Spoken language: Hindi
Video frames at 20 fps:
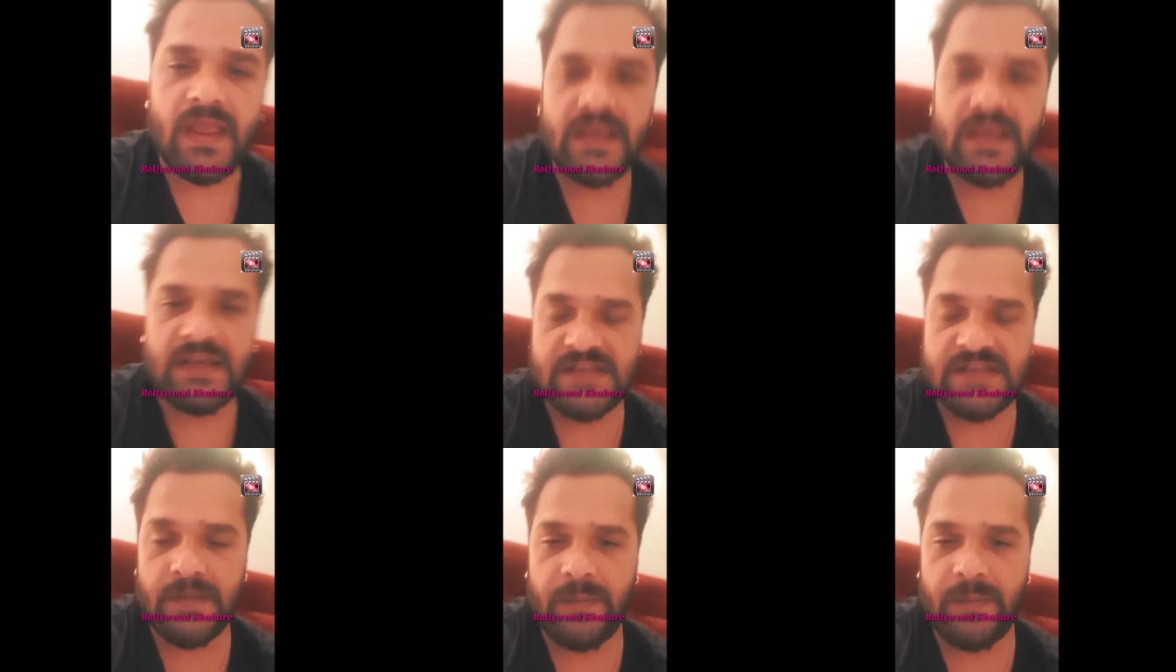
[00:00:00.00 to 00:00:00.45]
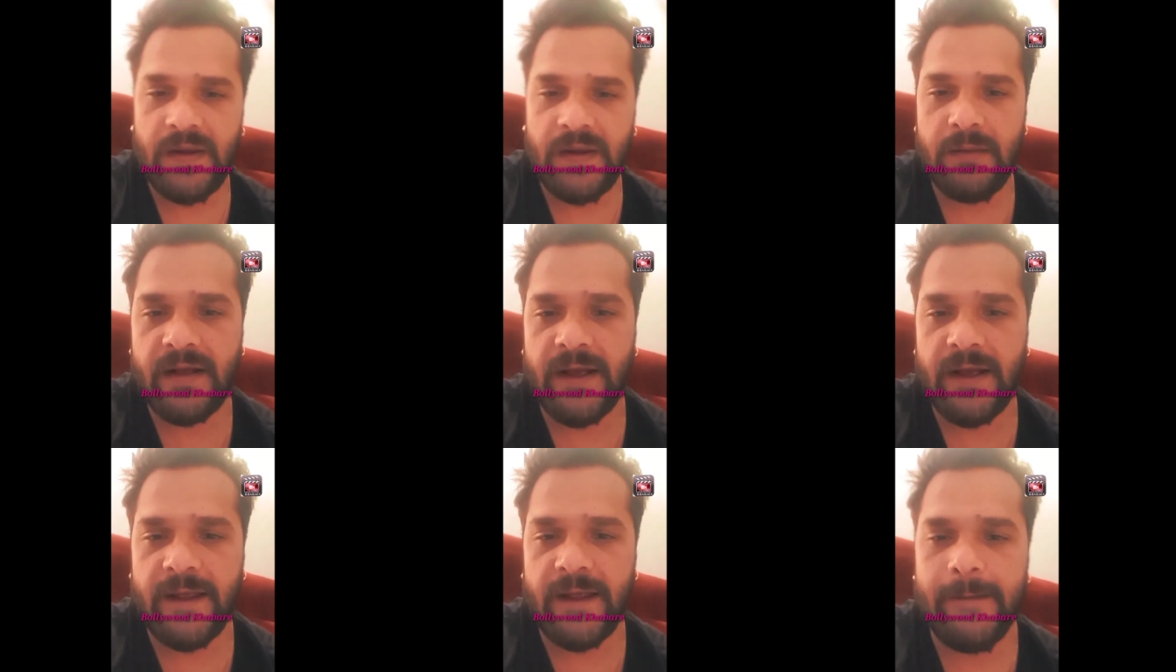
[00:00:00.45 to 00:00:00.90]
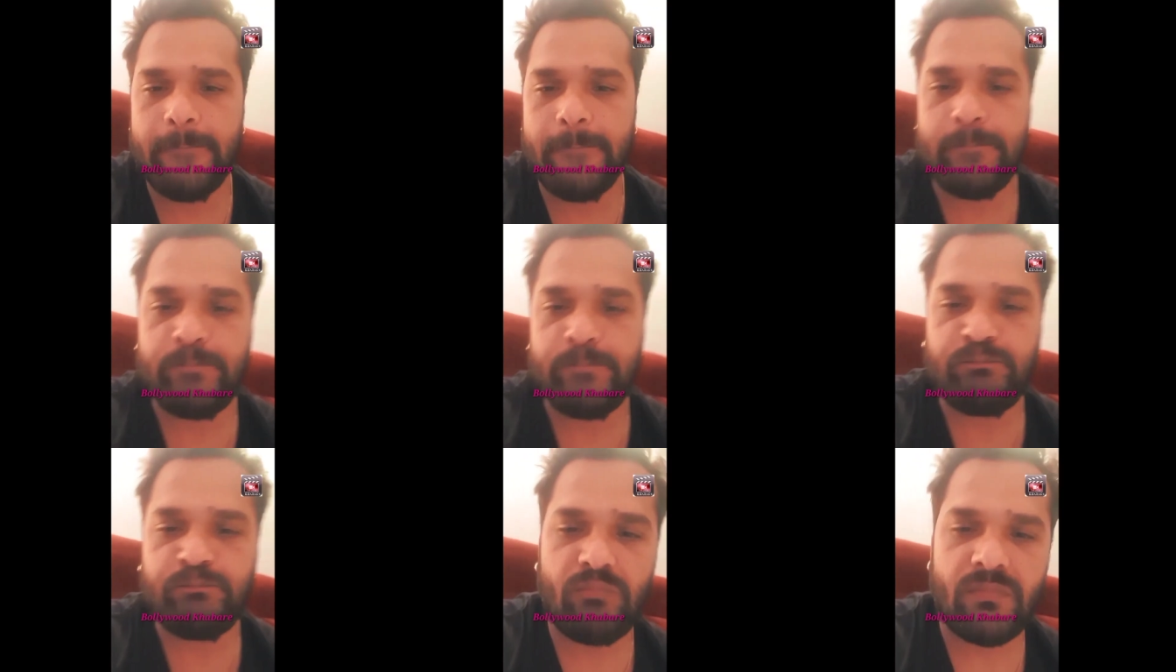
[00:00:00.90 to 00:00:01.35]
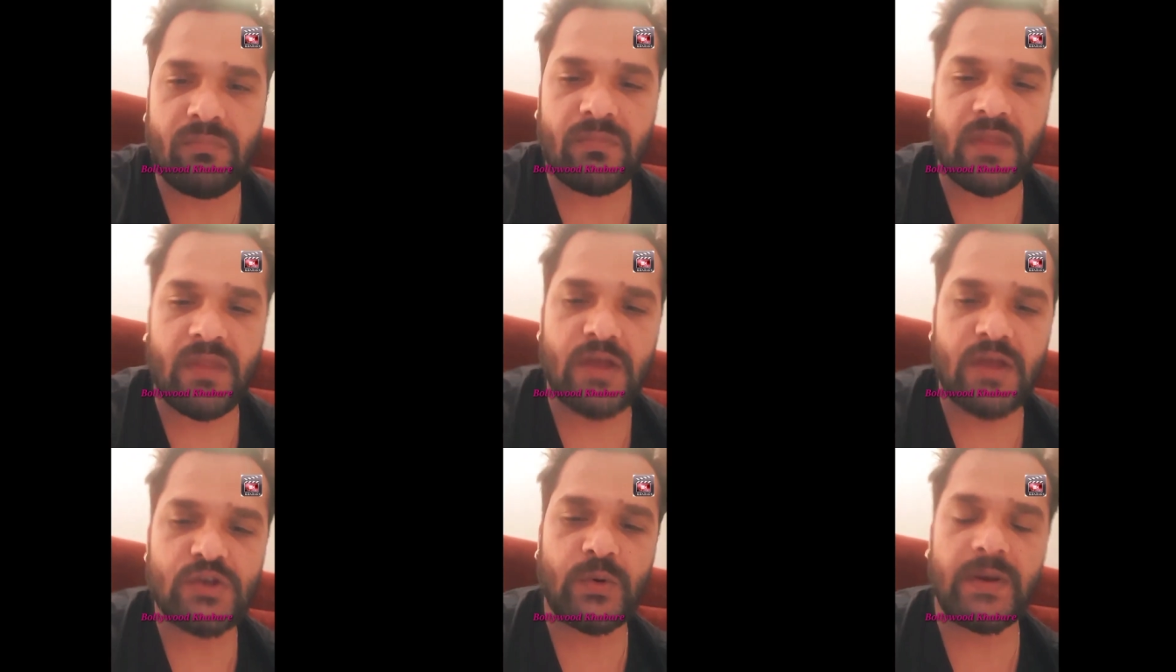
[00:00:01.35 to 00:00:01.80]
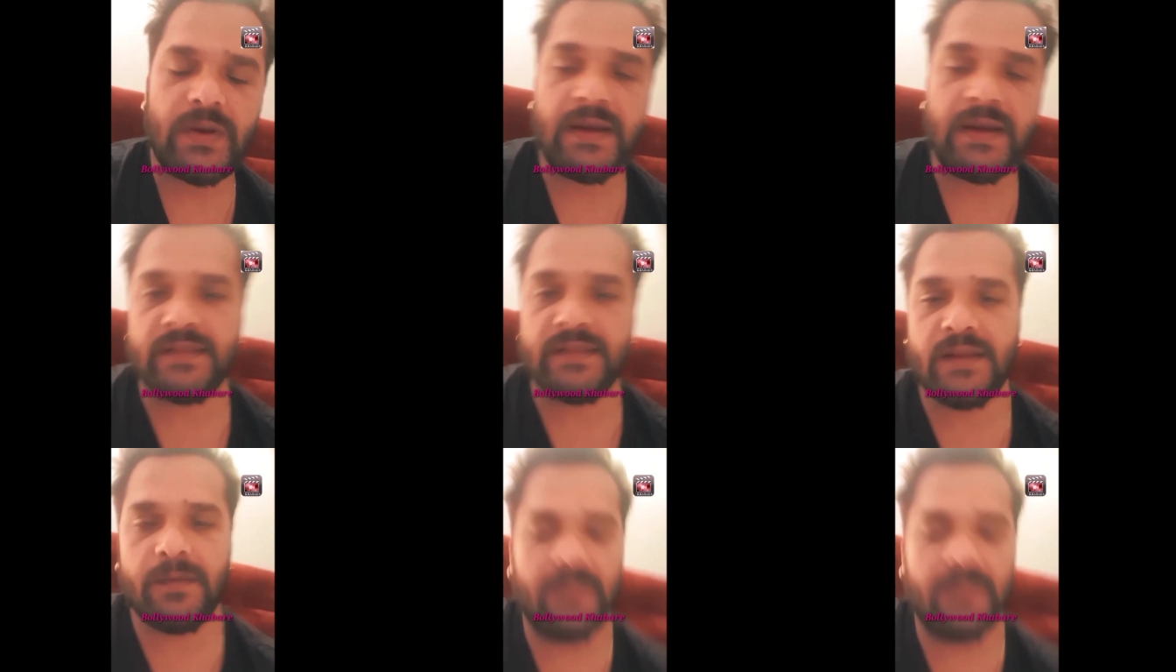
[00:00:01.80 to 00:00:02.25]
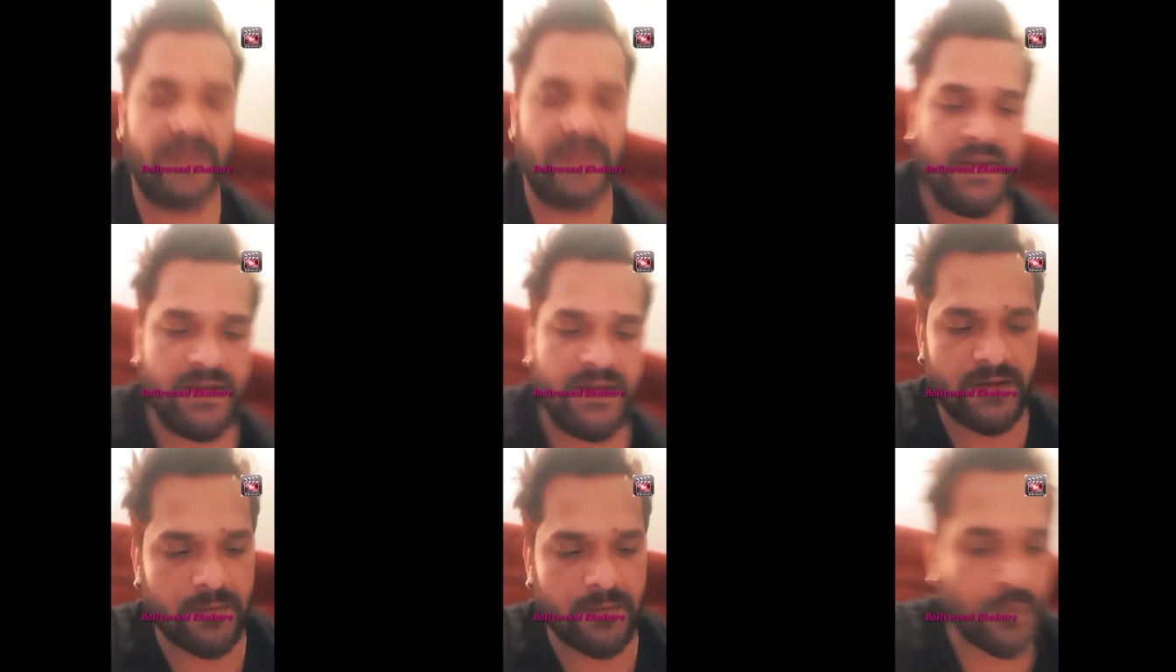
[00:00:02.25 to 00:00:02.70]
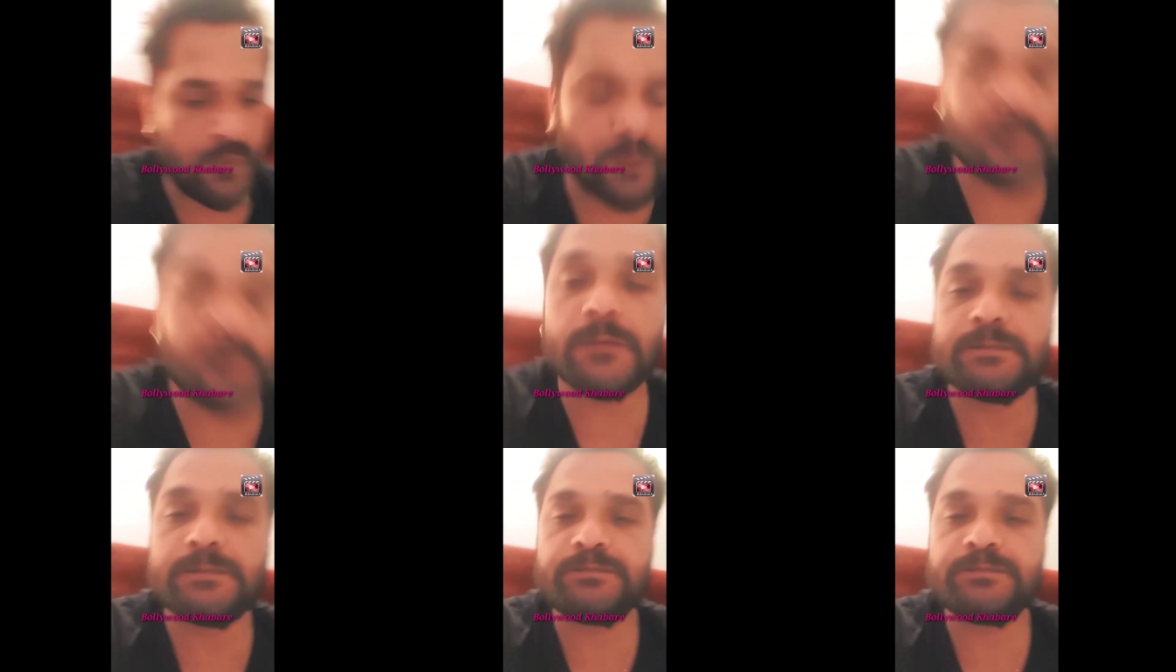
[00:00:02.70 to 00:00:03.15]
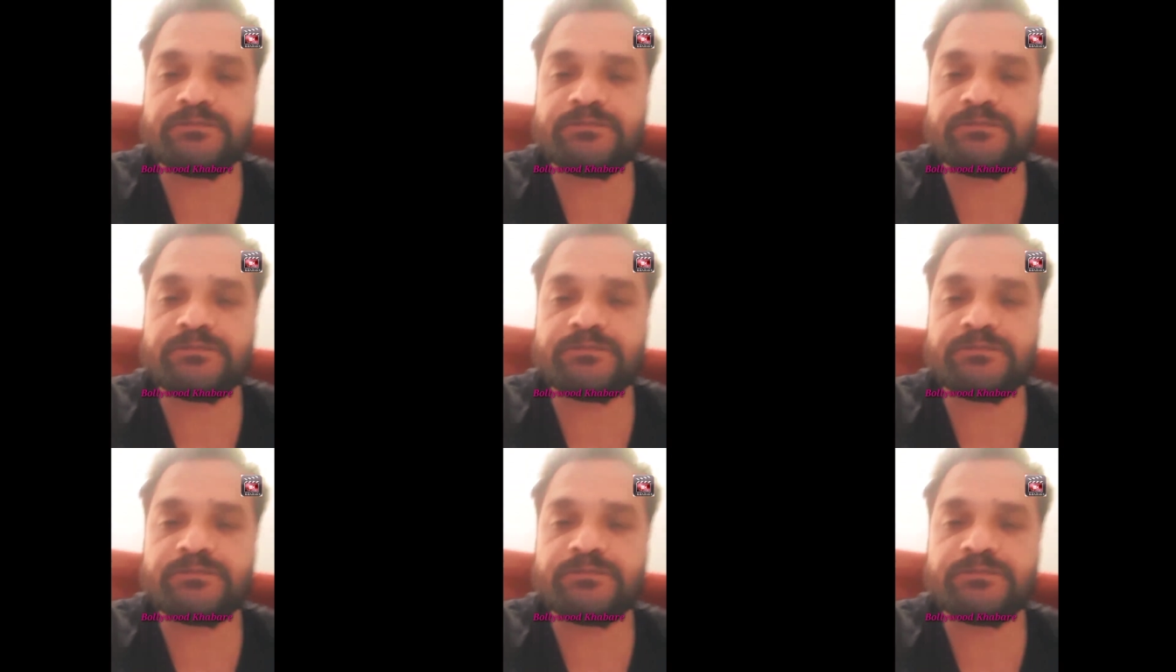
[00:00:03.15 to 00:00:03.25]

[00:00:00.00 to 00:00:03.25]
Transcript: ऐसी फिल्म का ही जो कि लंदन में ही किए हम लोग